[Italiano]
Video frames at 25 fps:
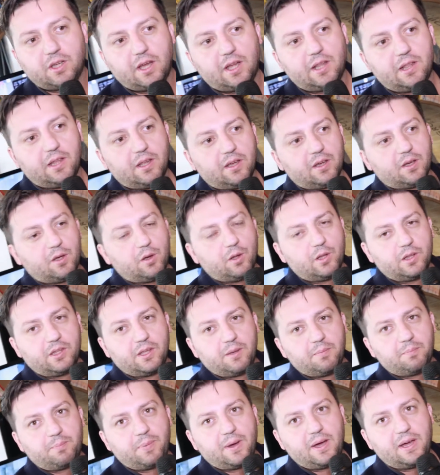dal
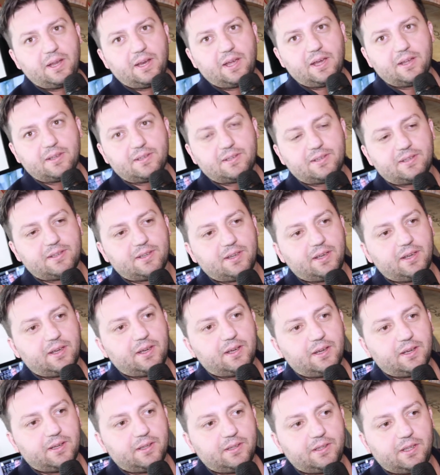Golden Palace
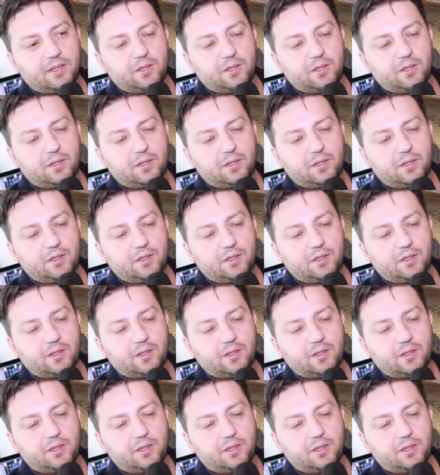eh,